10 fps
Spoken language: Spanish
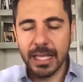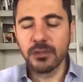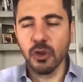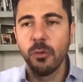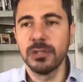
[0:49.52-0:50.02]

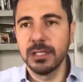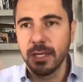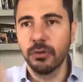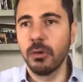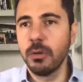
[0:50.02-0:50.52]
que somos el
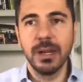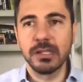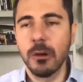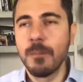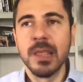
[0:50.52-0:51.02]
centro del
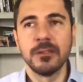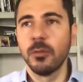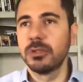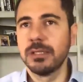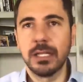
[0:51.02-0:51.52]
universo,
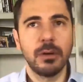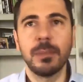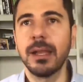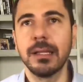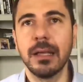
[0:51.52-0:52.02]
somos el centro
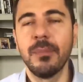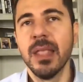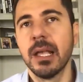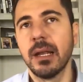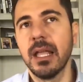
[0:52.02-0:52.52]
del
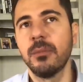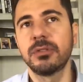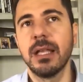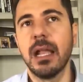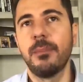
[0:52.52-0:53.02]
planeta,
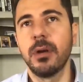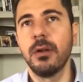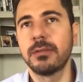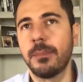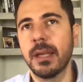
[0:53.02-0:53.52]
creemos que al
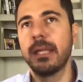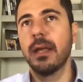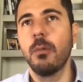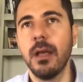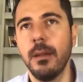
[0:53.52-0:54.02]
poner nuestra
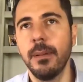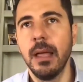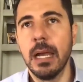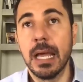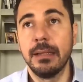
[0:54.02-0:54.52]
página web
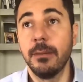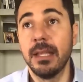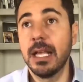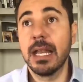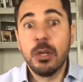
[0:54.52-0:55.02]
la gente
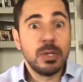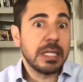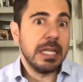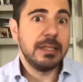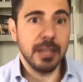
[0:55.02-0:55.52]
va a llegar y no
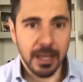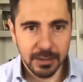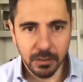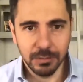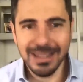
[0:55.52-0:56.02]
está
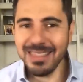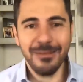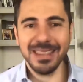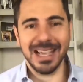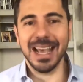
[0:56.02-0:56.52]
lista, ¿no?
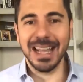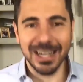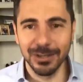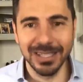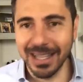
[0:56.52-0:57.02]
Nadie va a
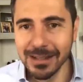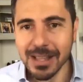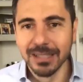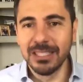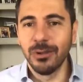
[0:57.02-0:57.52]
llegar. O sea,
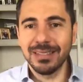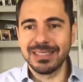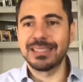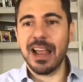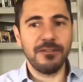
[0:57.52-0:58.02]
si no
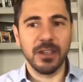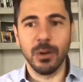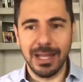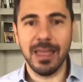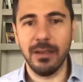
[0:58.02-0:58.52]
haces
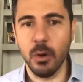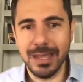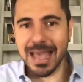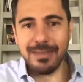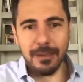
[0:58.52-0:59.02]
tráfico al día de
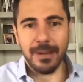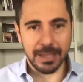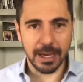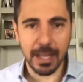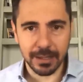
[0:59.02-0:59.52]
hoy, nadie va
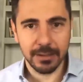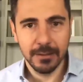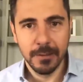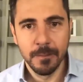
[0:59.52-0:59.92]
a llegar.